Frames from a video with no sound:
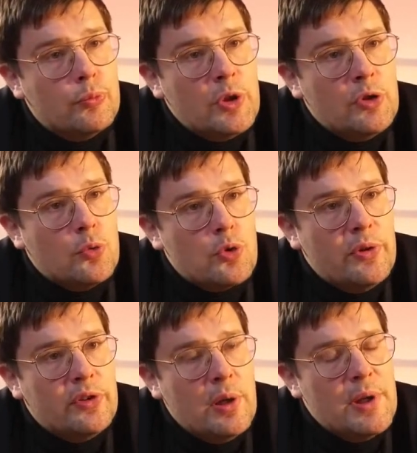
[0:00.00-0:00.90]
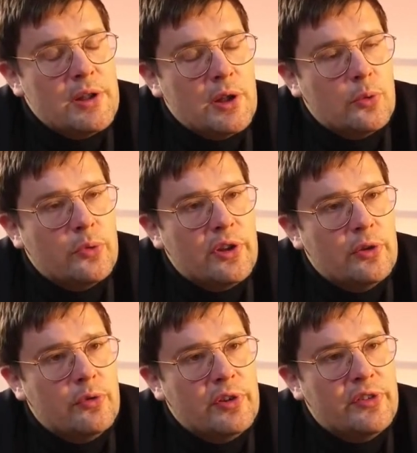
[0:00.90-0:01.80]
ils ont choisi la manière dont ça
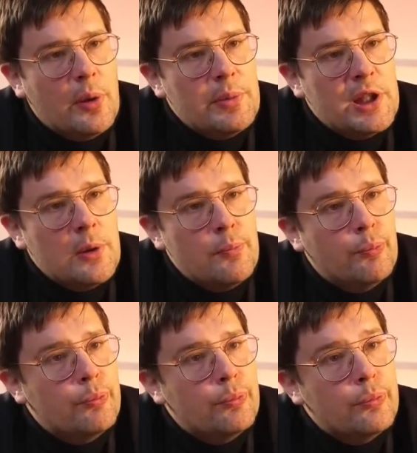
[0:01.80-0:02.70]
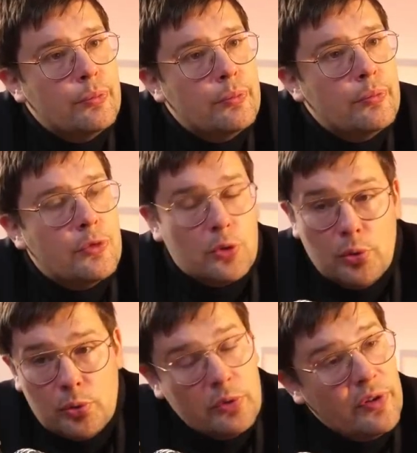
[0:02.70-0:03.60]
devait se terminer. Parce que
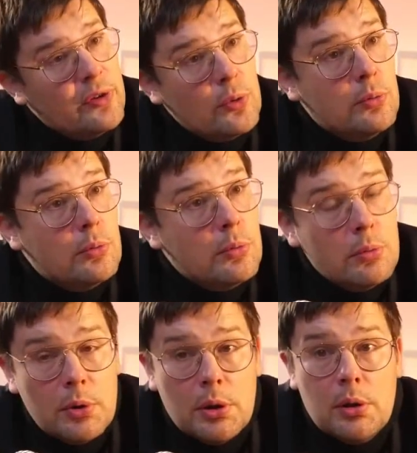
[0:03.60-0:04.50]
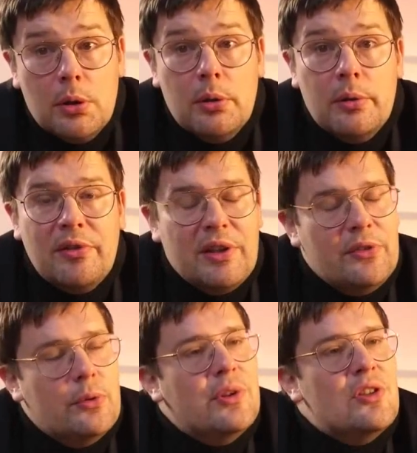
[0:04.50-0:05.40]
de toute façon, euh,
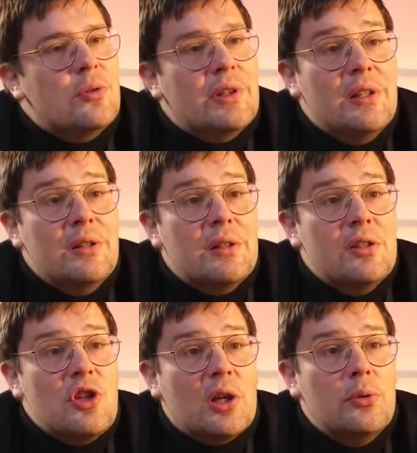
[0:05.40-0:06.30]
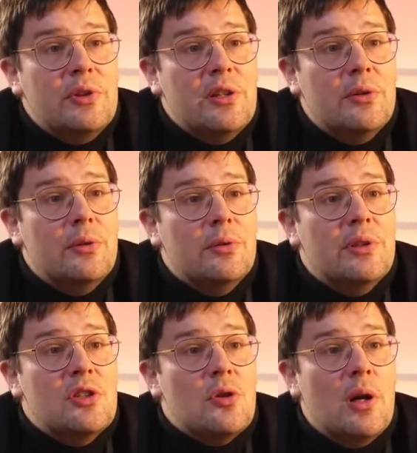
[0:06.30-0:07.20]
ce sont des gens qui, charcutent
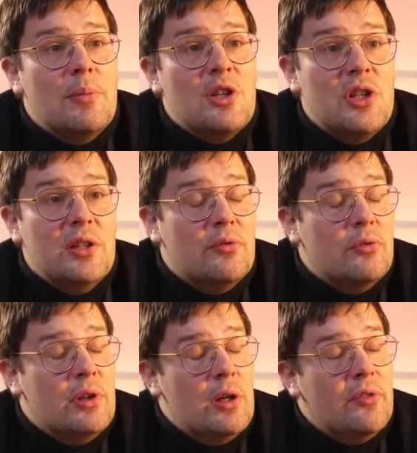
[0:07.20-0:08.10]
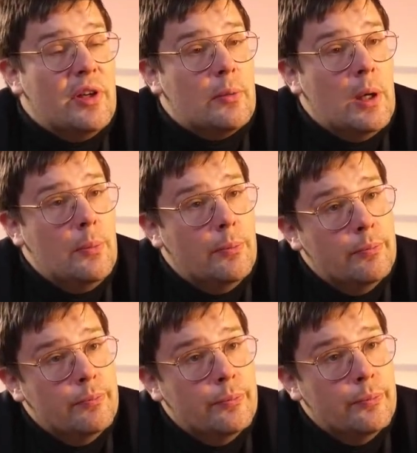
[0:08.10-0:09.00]
des, gens à la machette. Vous voulez leur faire quoi
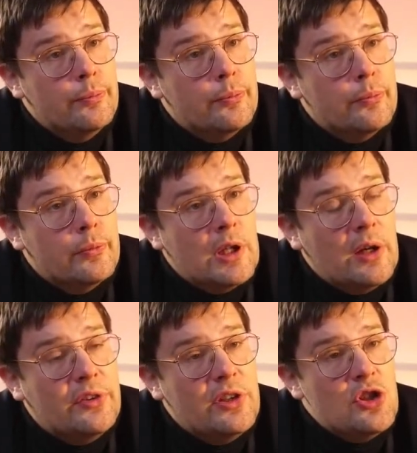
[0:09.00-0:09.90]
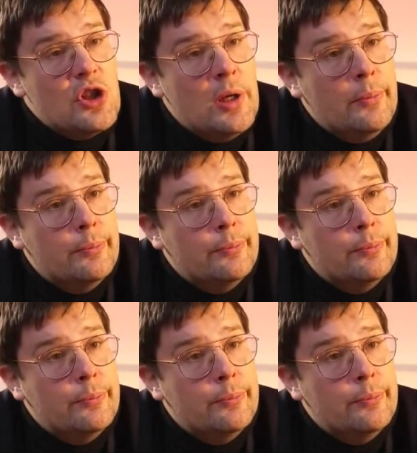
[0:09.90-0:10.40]
Caresser des chats